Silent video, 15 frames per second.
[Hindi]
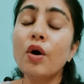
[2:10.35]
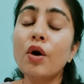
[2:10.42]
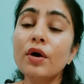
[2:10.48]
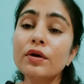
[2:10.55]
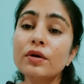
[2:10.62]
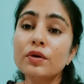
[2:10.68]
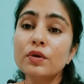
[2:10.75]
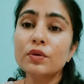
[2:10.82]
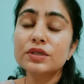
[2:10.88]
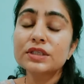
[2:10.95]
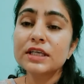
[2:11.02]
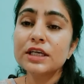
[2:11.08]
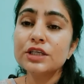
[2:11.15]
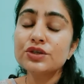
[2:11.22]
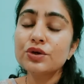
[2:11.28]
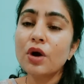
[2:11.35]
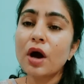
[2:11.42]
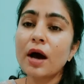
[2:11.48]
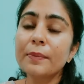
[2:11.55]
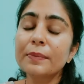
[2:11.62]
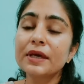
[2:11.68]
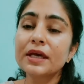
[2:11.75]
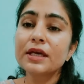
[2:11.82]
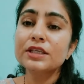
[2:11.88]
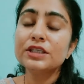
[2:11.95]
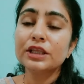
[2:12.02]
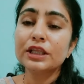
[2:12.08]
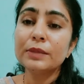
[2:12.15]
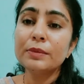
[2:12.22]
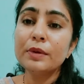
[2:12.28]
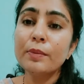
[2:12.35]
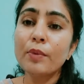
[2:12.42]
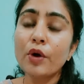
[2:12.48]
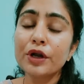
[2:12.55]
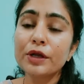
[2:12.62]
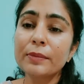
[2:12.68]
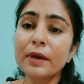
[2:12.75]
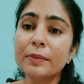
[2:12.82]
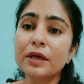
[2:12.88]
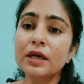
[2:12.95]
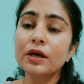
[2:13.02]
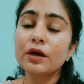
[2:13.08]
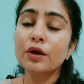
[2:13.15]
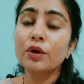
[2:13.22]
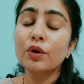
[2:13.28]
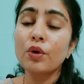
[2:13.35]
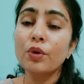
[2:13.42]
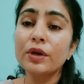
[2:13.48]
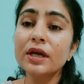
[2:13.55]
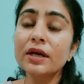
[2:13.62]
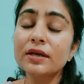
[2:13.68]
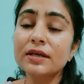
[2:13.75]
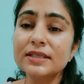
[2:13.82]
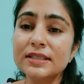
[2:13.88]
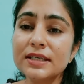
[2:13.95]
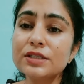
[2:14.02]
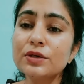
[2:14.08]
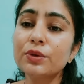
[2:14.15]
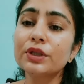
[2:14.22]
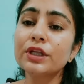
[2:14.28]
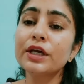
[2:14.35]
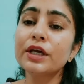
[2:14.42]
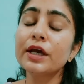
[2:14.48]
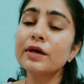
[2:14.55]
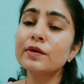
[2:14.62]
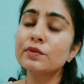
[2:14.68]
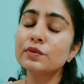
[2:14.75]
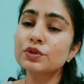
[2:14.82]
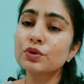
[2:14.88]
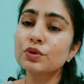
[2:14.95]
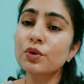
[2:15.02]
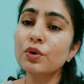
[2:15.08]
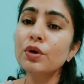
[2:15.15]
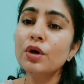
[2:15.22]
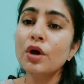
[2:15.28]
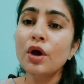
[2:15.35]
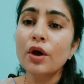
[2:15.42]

और उससे जो आपकी जितनी भी बॉडी में आपकी क्रोनिक डिजीज़ होती है उसको